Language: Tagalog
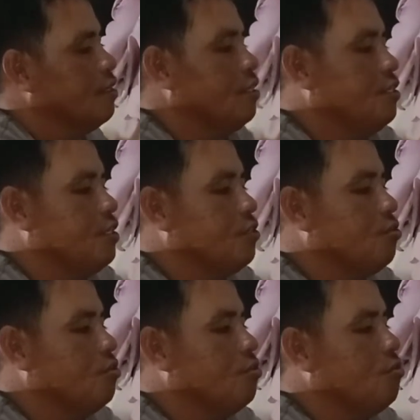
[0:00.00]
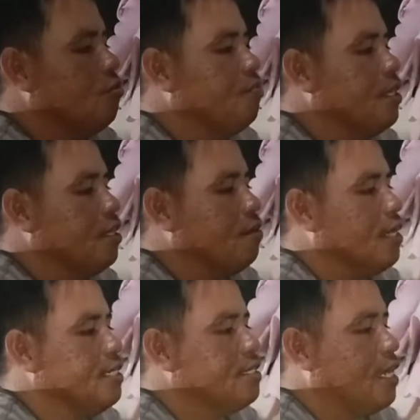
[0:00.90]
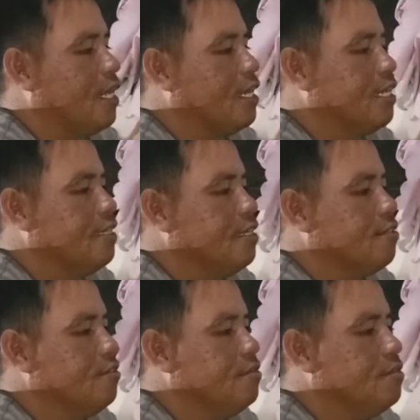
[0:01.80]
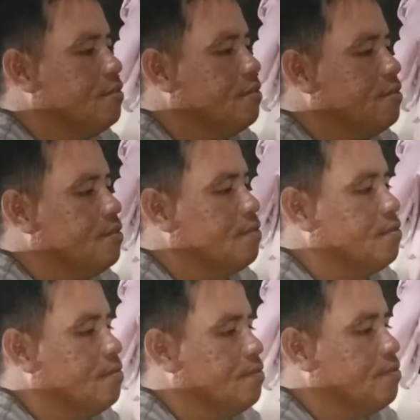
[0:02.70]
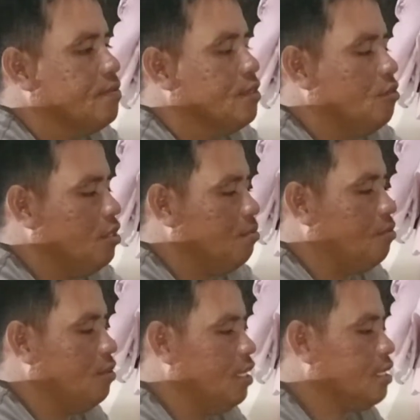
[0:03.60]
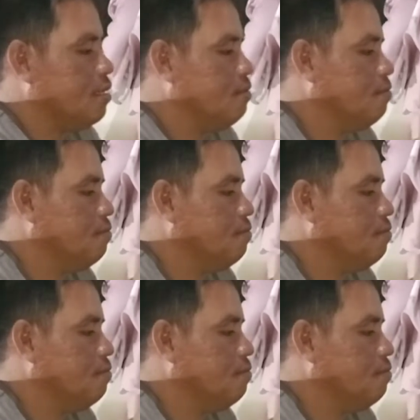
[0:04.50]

Easy to open daw guys, nakalagay dito. Oh, punit.